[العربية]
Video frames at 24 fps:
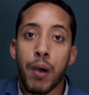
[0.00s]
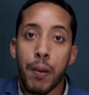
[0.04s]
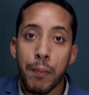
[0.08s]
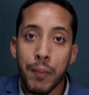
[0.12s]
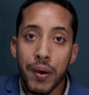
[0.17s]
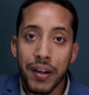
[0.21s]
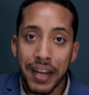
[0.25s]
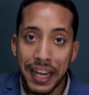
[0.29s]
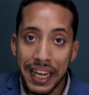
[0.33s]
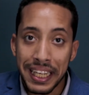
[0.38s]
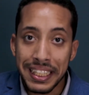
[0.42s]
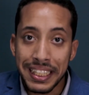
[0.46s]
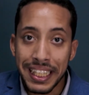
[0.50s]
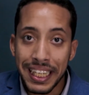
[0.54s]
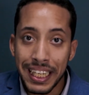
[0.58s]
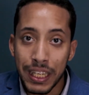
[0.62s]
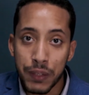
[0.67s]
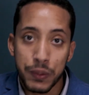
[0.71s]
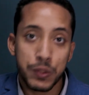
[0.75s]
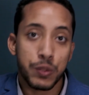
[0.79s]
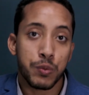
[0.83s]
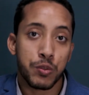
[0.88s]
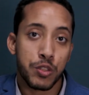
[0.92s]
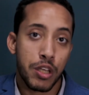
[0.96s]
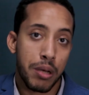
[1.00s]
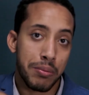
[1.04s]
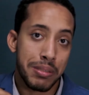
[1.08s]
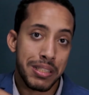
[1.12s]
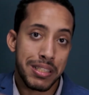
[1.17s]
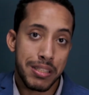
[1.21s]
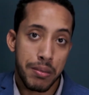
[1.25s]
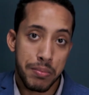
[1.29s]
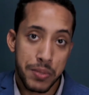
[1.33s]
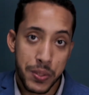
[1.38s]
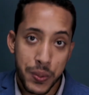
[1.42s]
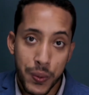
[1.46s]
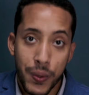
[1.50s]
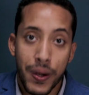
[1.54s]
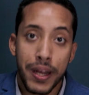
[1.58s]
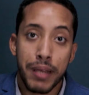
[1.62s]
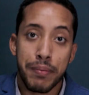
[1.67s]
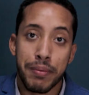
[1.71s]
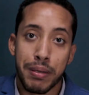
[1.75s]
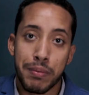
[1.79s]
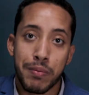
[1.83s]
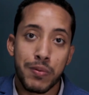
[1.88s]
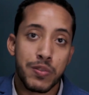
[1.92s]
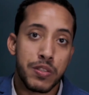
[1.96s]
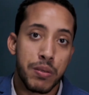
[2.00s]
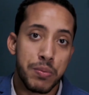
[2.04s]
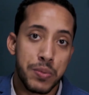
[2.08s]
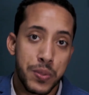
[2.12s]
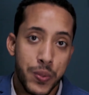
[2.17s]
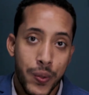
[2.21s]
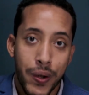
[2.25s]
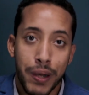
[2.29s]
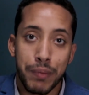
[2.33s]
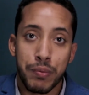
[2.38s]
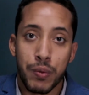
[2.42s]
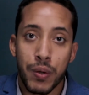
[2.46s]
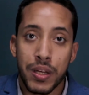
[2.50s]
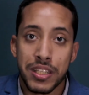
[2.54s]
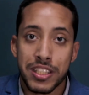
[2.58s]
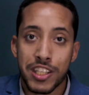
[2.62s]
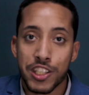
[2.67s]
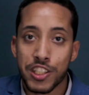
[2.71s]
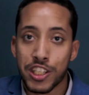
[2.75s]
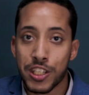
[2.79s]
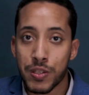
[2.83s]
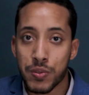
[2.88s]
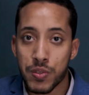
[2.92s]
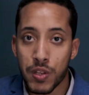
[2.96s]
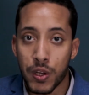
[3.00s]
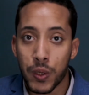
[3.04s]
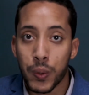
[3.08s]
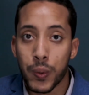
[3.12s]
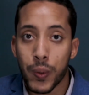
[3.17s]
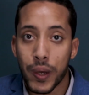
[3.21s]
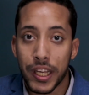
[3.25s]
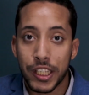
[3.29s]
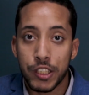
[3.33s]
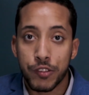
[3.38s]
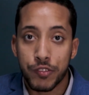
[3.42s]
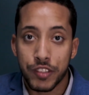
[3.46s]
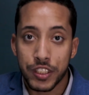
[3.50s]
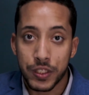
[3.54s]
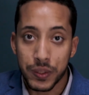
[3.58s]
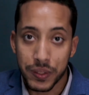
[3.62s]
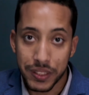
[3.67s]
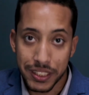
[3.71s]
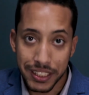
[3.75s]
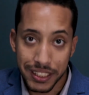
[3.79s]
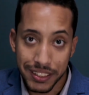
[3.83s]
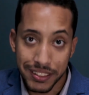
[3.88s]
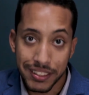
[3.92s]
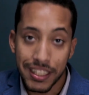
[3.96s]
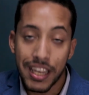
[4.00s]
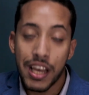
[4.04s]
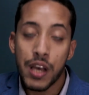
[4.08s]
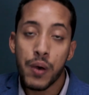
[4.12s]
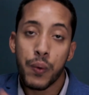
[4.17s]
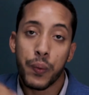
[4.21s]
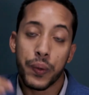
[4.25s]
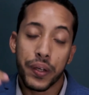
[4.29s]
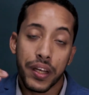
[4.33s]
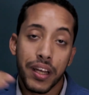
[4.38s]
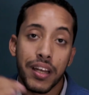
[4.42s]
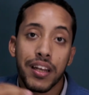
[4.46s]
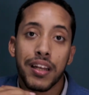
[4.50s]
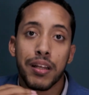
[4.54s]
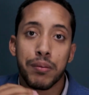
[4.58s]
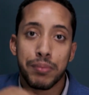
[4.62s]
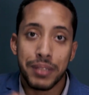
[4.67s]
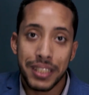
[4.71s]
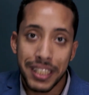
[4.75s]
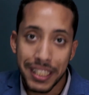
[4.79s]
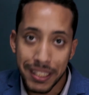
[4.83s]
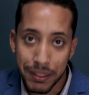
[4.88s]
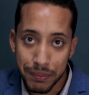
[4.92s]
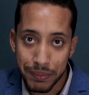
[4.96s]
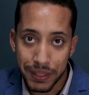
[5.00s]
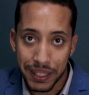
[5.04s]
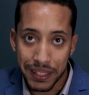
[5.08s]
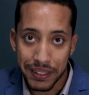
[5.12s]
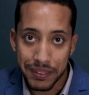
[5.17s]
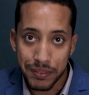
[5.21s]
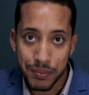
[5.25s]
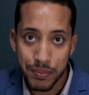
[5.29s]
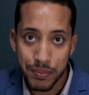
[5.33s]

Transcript: عمار عادل لو انتوا مش عاملين سبسكرايب اعملوا سبسكرايب دلوقتي عشان يوصل لكم اي فيديو جديد ويلا بينا نبدأ